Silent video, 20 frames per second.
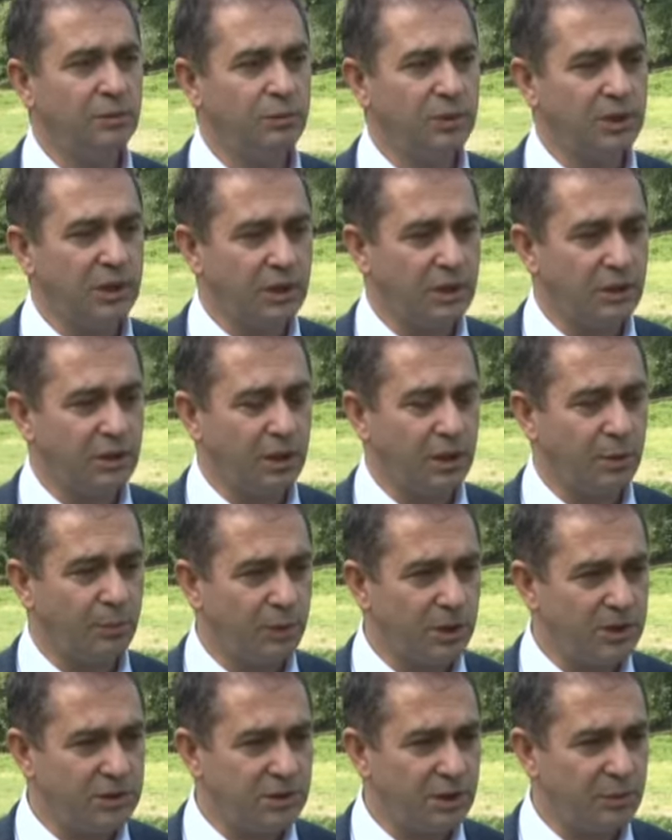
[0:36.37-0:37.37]

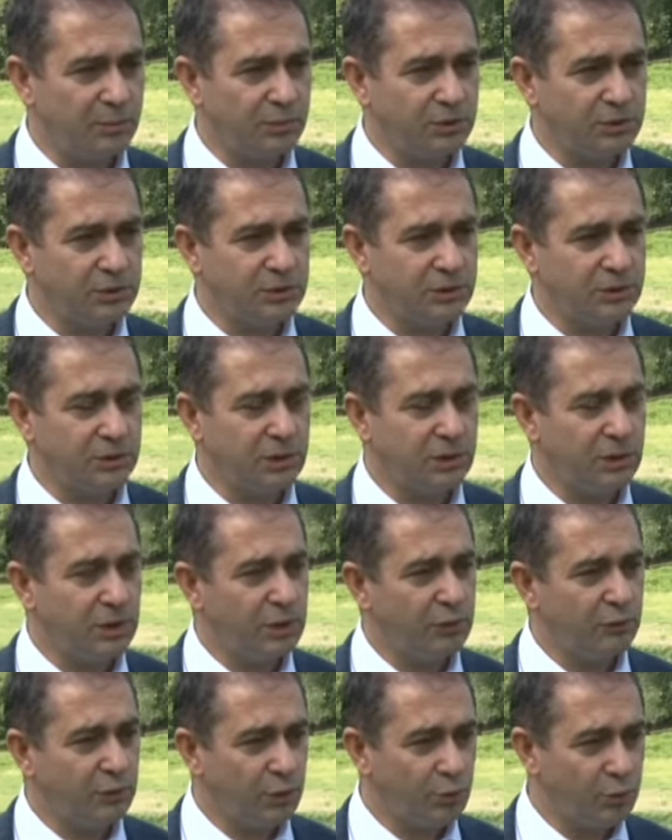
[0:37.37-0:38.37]
bırakılarak başlanmış
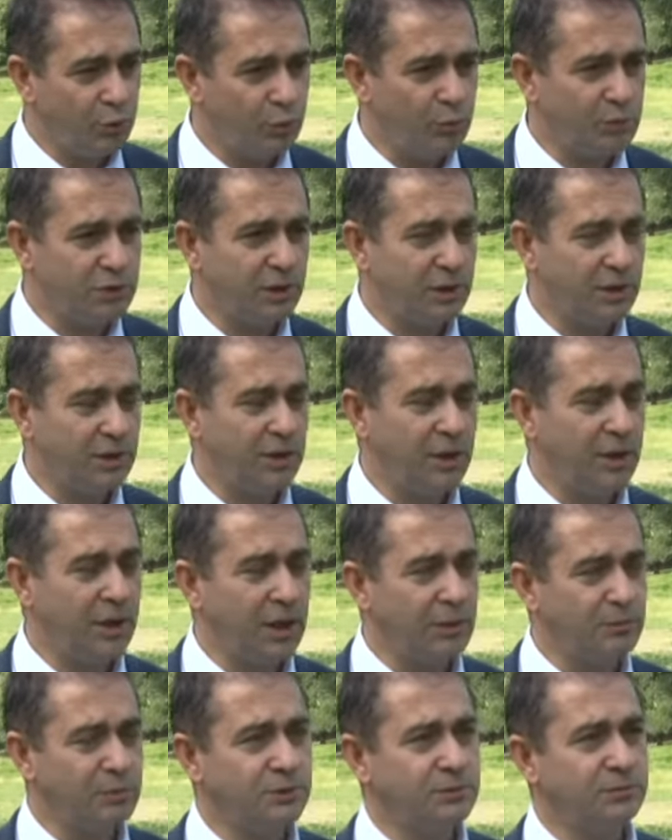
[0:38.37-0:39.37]
ve günümüze kadar
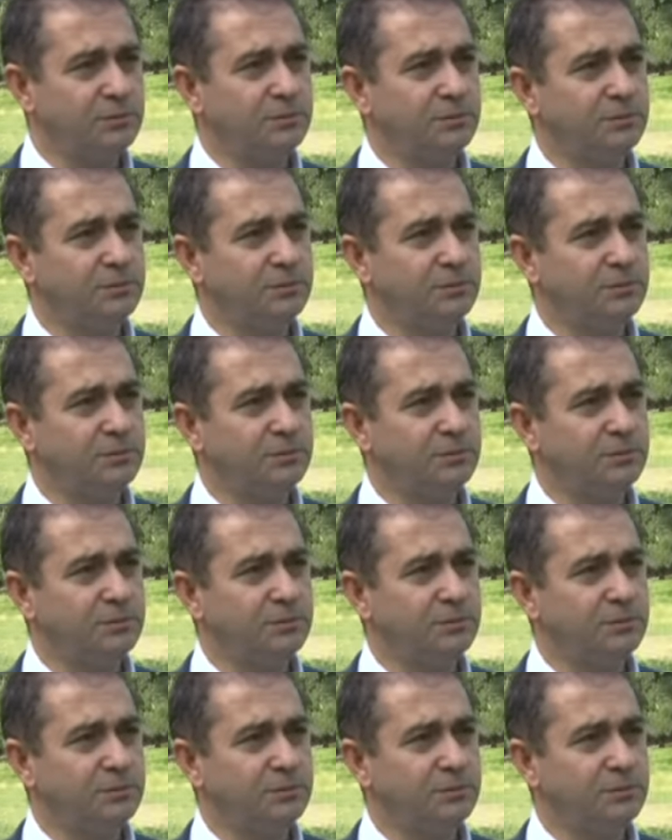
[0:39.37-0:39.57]
gelmiş.